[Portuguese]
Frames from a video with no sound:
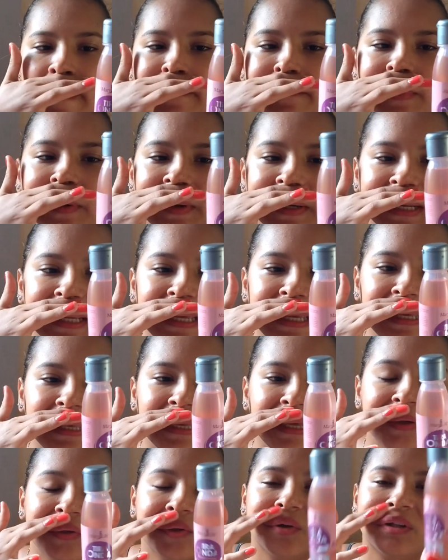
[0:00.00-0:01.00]
Porém,
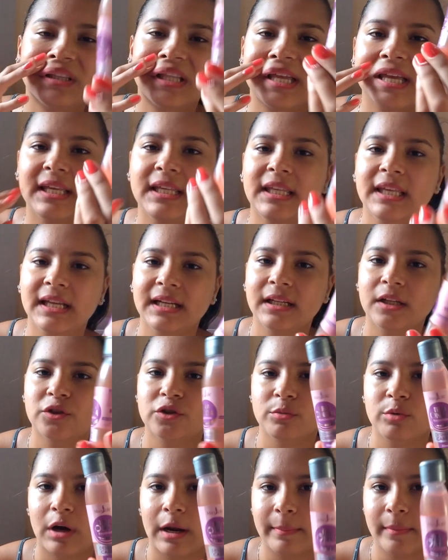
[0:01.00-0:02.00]
eu notei que ele deixou
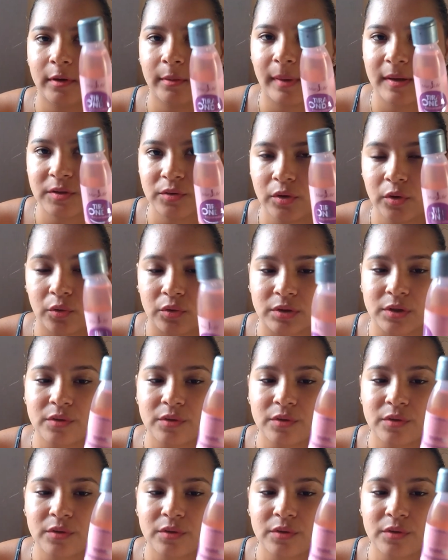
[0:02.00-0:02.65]
meu cabelo mais oleoso.